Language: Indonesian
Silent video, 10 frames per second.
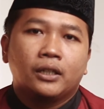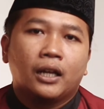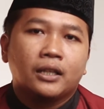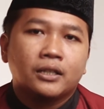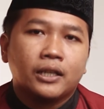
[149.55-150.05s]

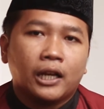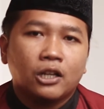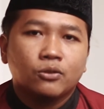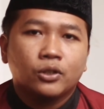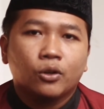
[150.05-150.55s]
Dan saya
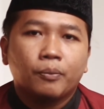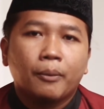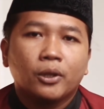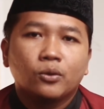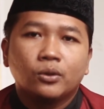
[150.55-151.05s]
Kang Sutiro
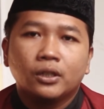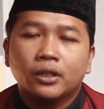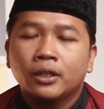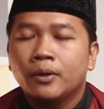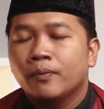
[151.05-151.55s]
pamit undur
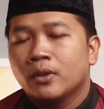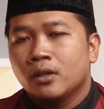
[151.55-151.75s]
diri.